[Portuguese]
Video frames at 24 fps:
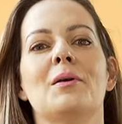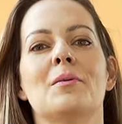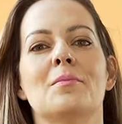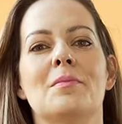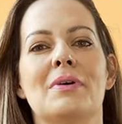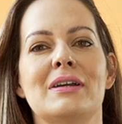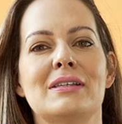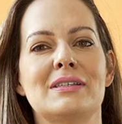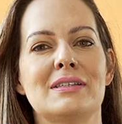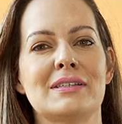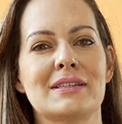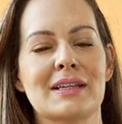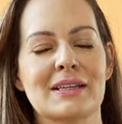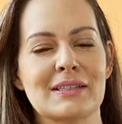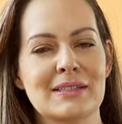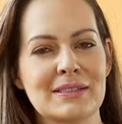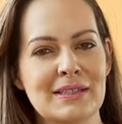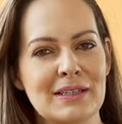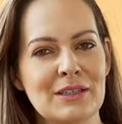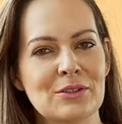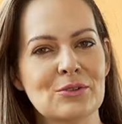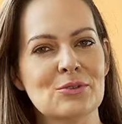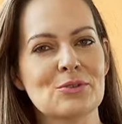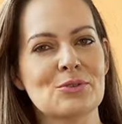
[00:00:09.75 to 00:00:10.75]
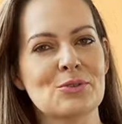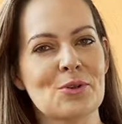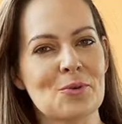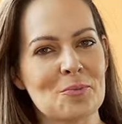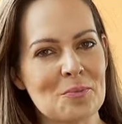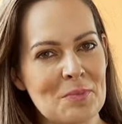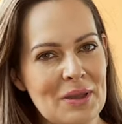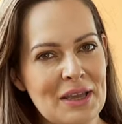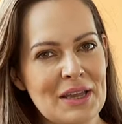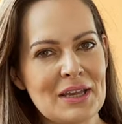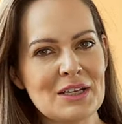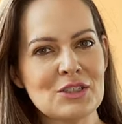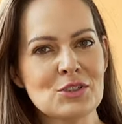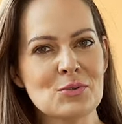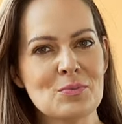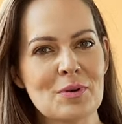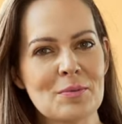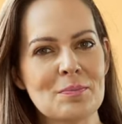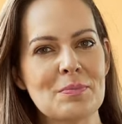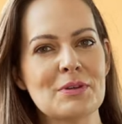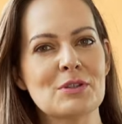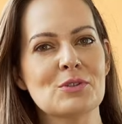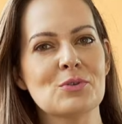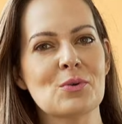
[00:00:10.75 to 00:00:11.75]
mas está sendo somente
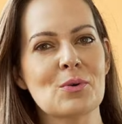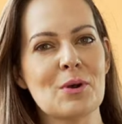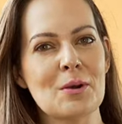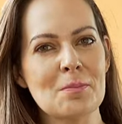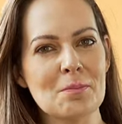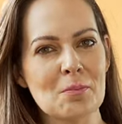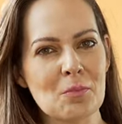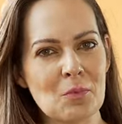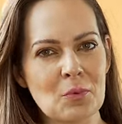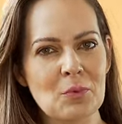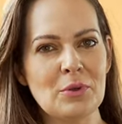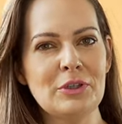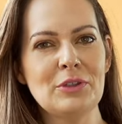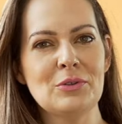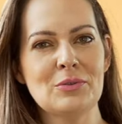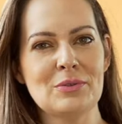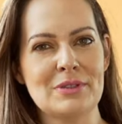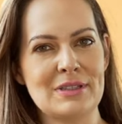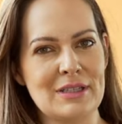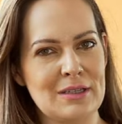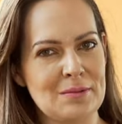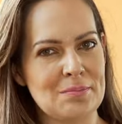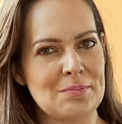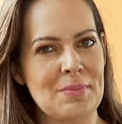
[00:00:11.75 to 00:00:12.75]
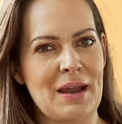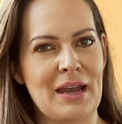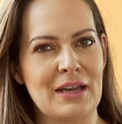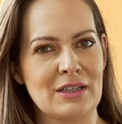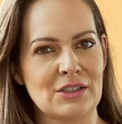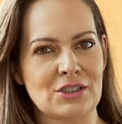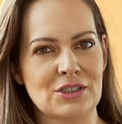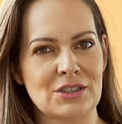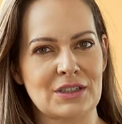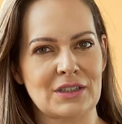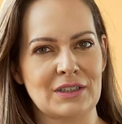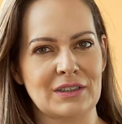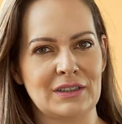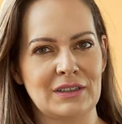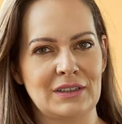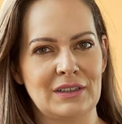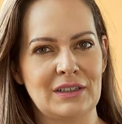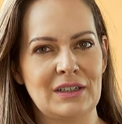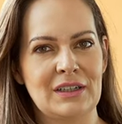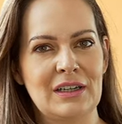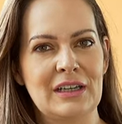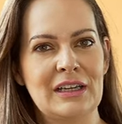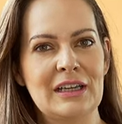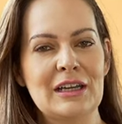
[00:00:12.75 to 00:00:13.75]
uma pessoa muito simpática.
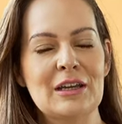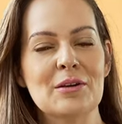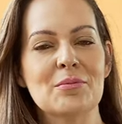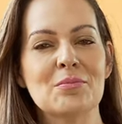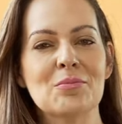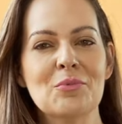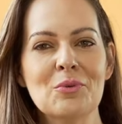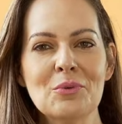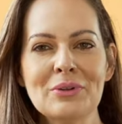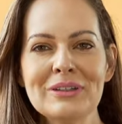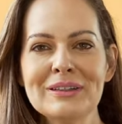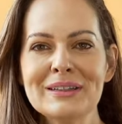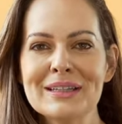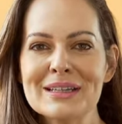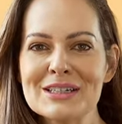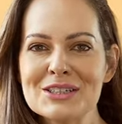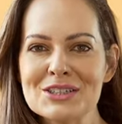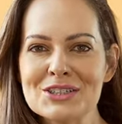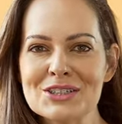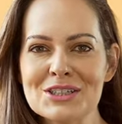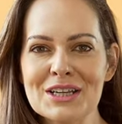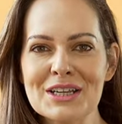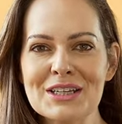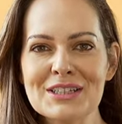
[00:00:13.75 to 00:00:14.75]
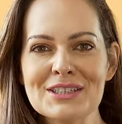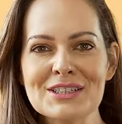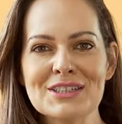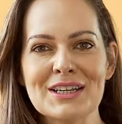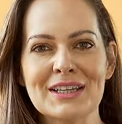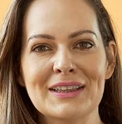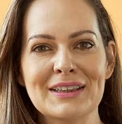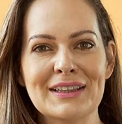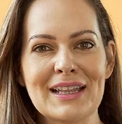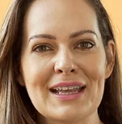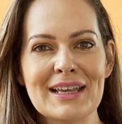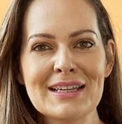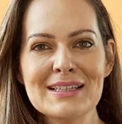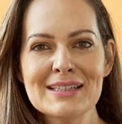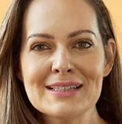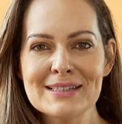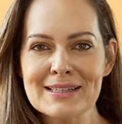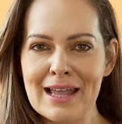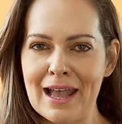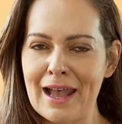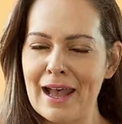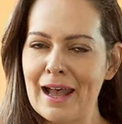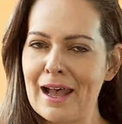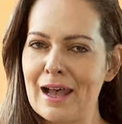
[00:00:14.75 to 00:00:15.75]
Muita gente até
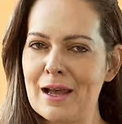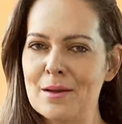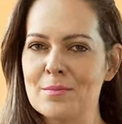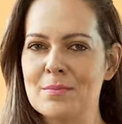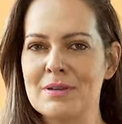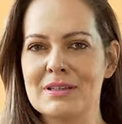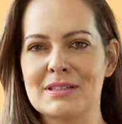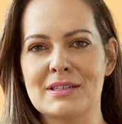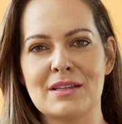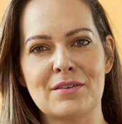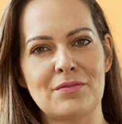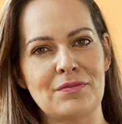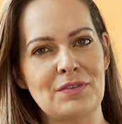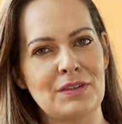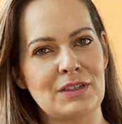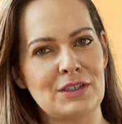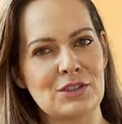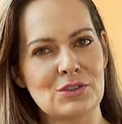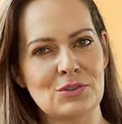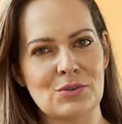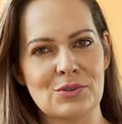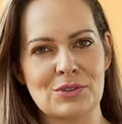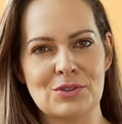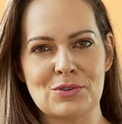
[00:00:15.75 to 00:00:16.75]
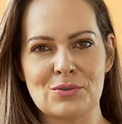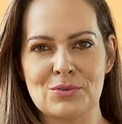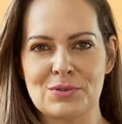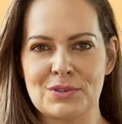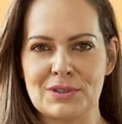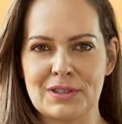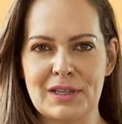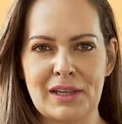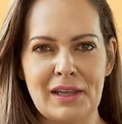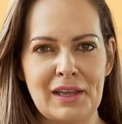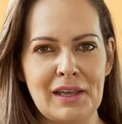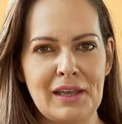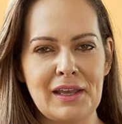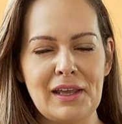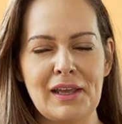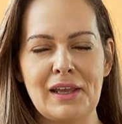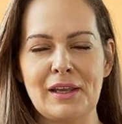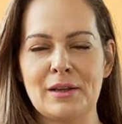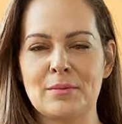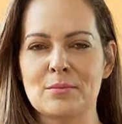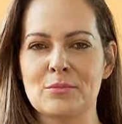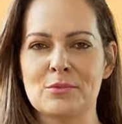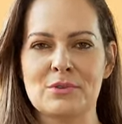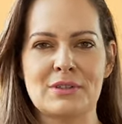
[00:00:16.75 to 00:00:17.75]
sabe as definições dos
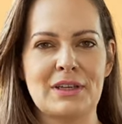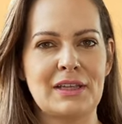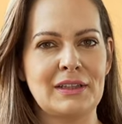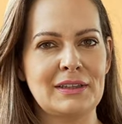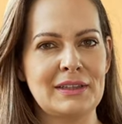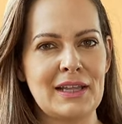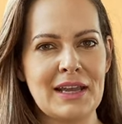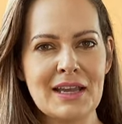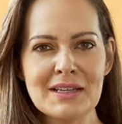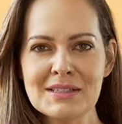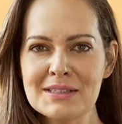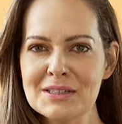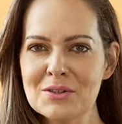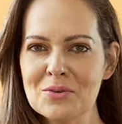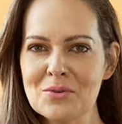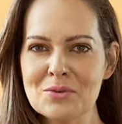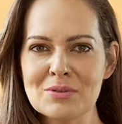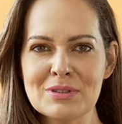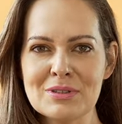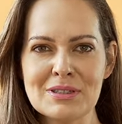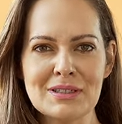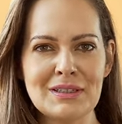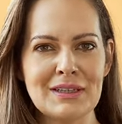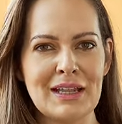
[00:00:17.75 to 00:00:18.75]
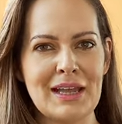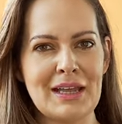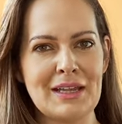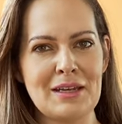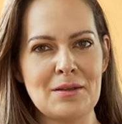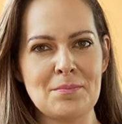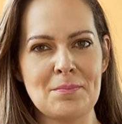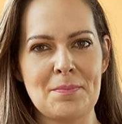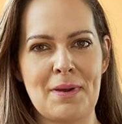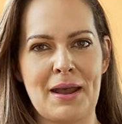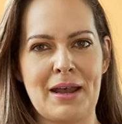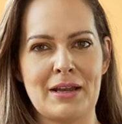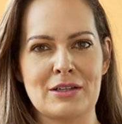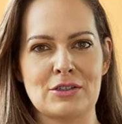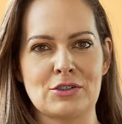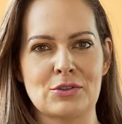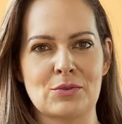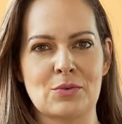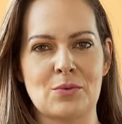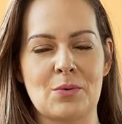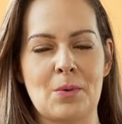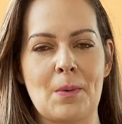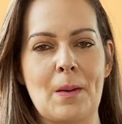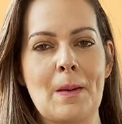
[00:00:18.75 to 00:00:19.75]
termos e até se considera
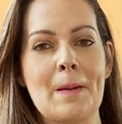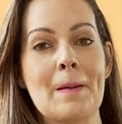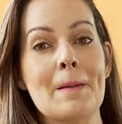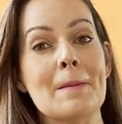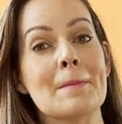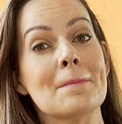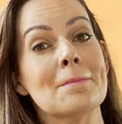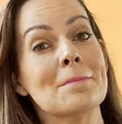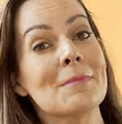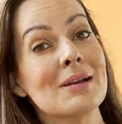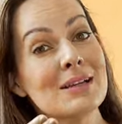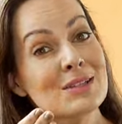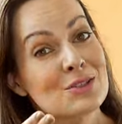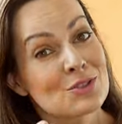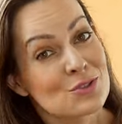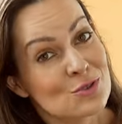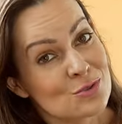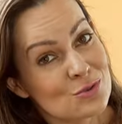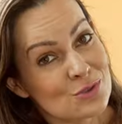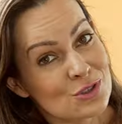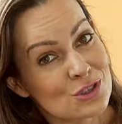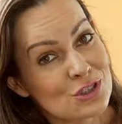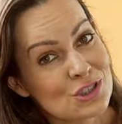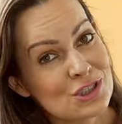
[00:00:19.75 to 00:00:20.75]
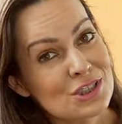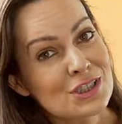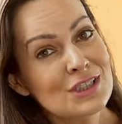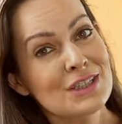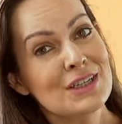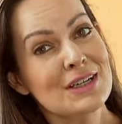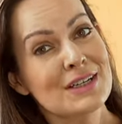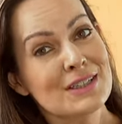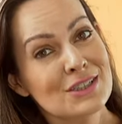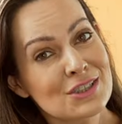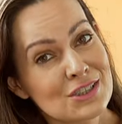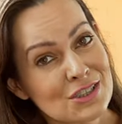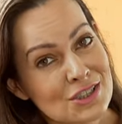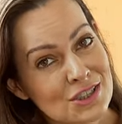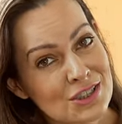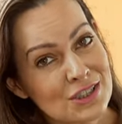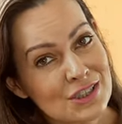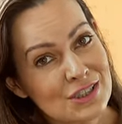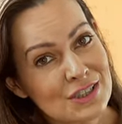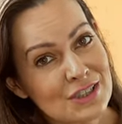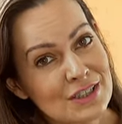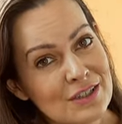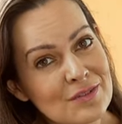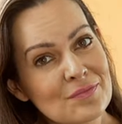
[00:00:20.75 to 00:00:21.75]
empático, mas no dia a
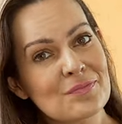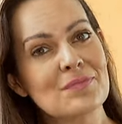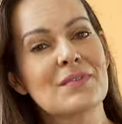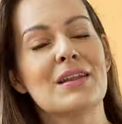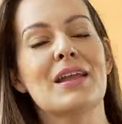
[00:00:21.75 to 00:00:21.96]
dia